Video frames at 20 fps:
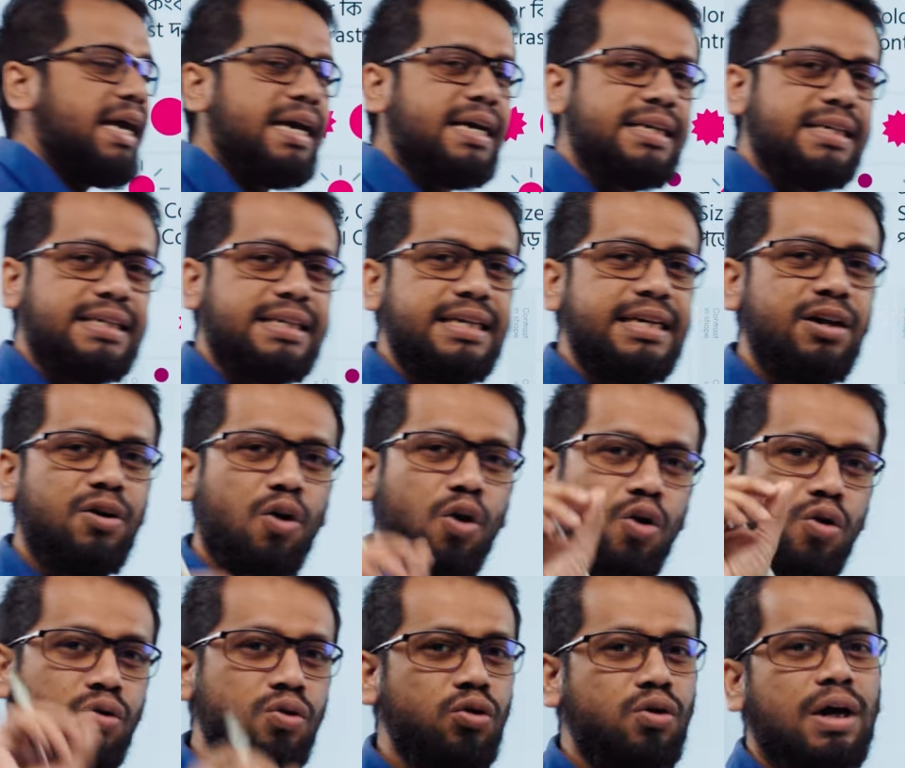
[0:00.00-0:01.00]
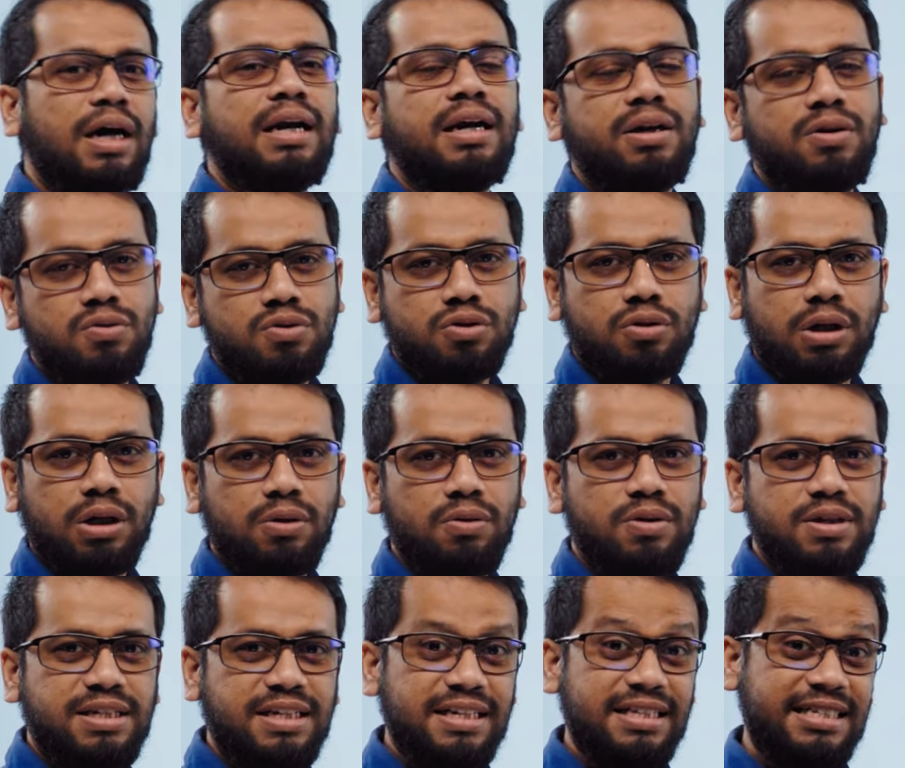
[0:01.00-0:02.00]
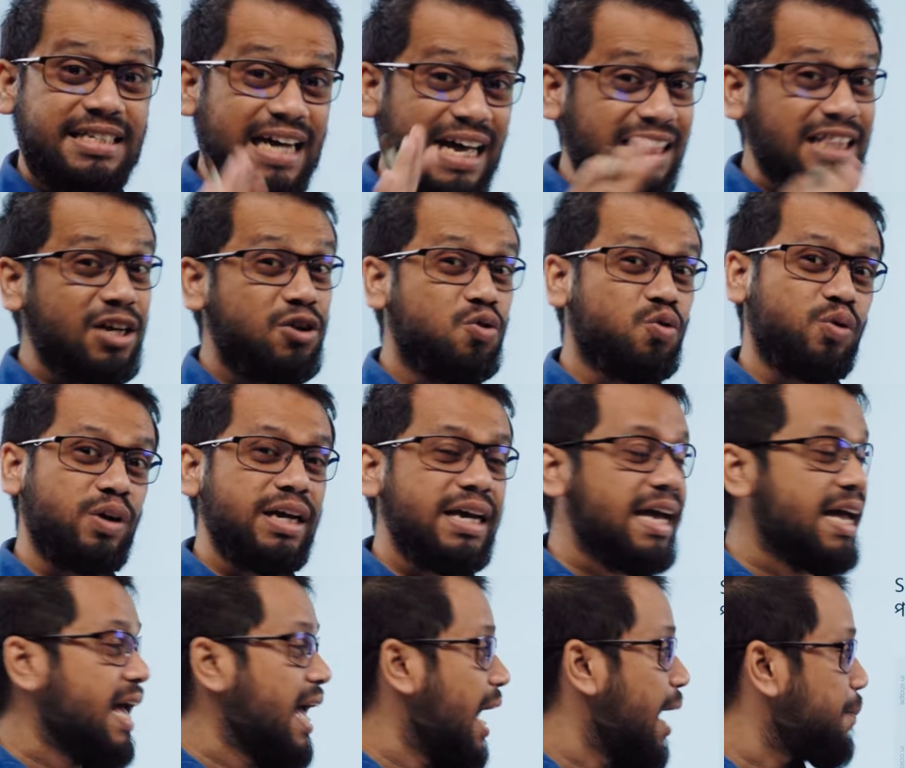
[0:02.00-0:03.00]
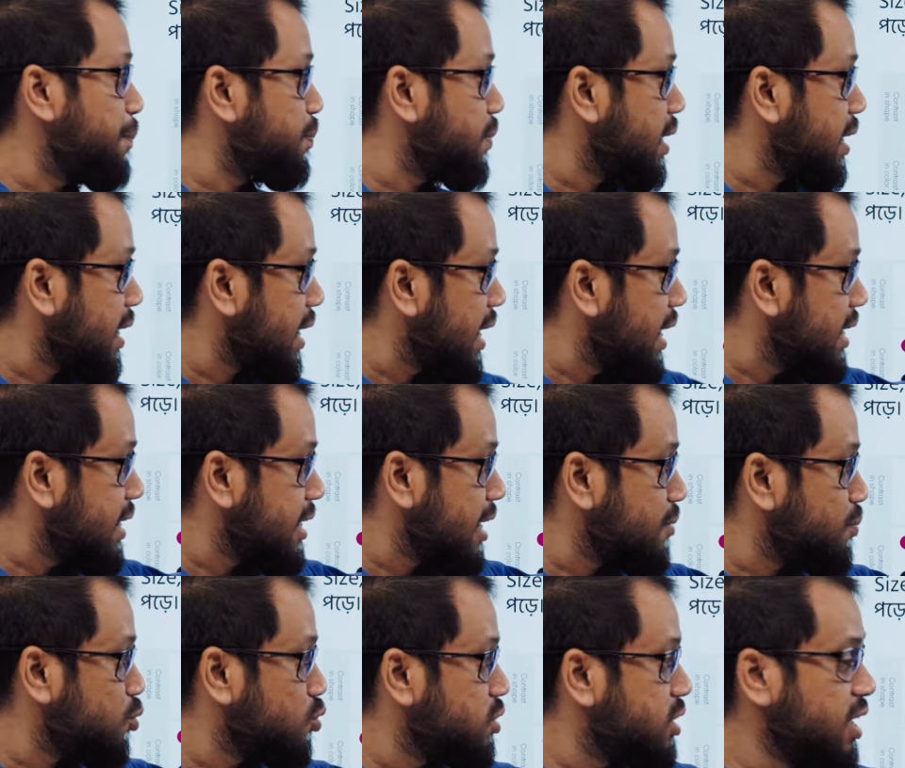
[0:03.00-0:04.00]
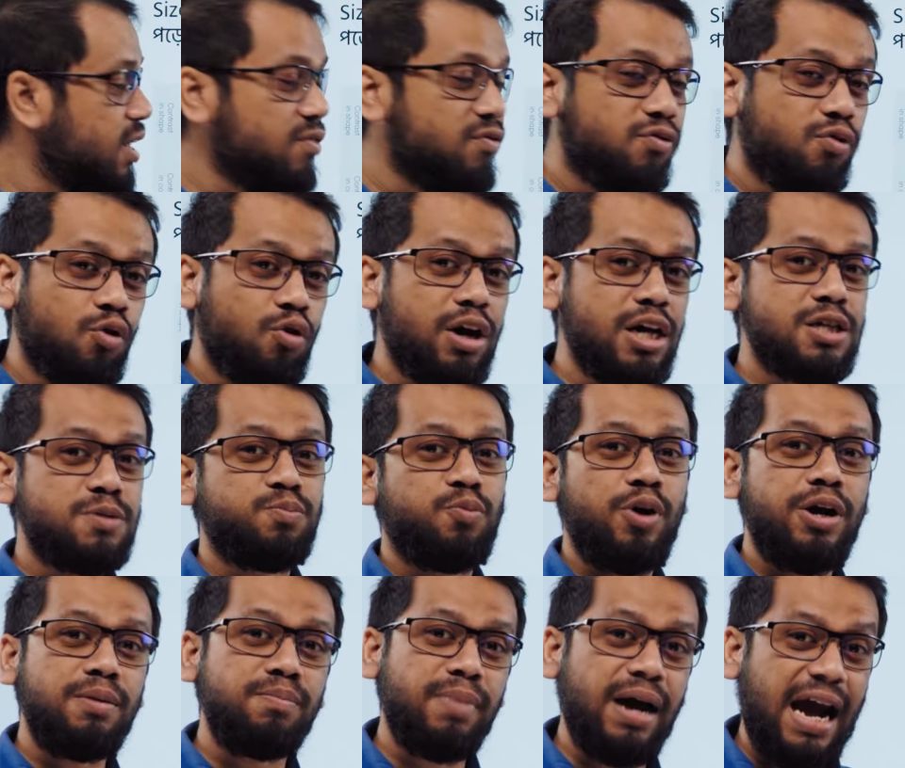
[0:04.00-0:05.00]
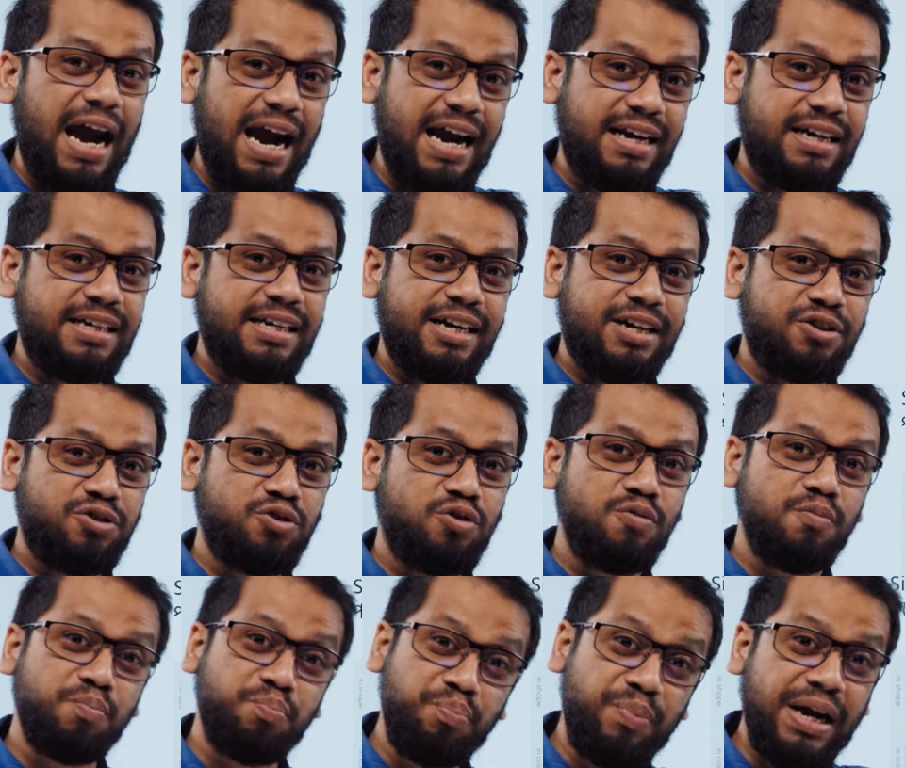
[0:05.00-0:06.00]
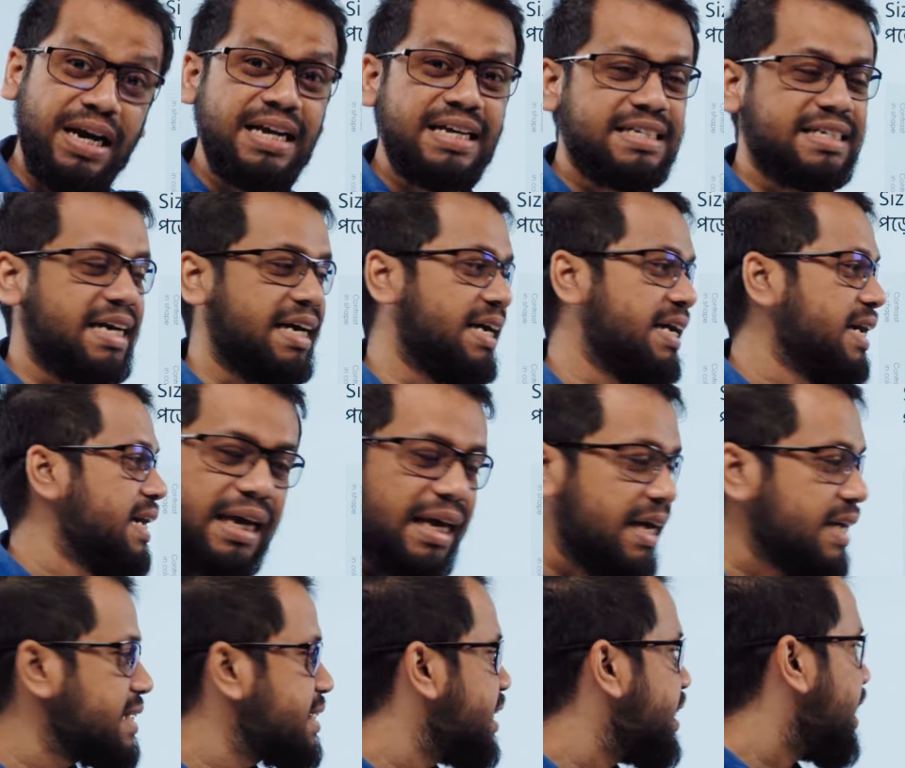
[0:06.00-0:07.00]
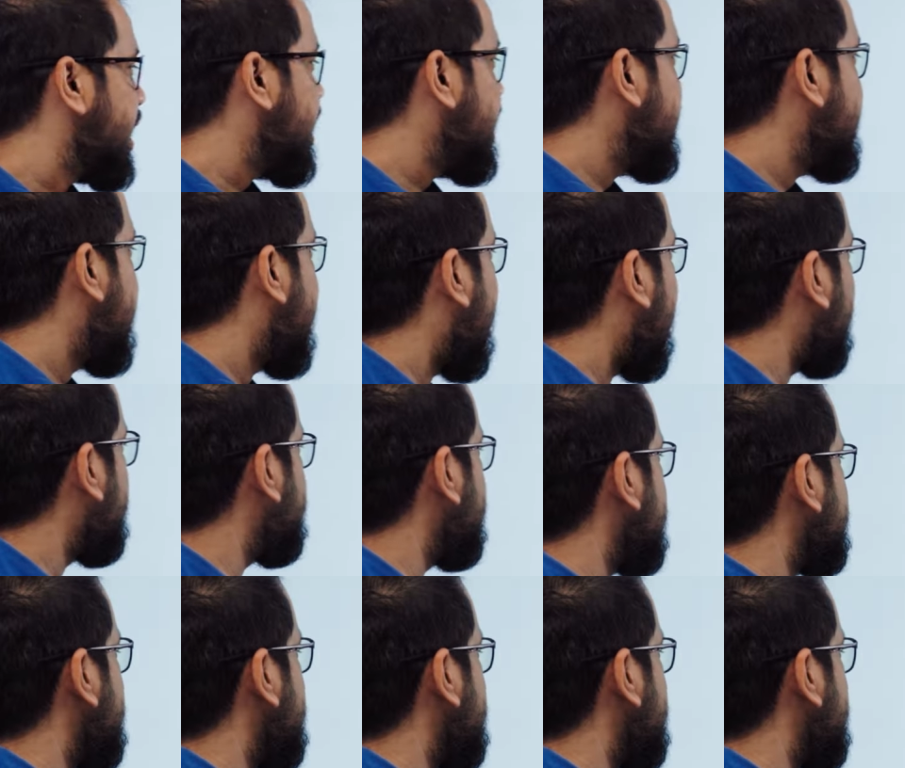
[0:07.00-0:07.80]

একটি অন্য কালার ইউজ করা হয়েছে যাতে করে আপনার এটার মধ্যে ফোকাস পয়েন্ট বা অ্যাট্রাকশন বেড়ে যায় এছাড়া আপনি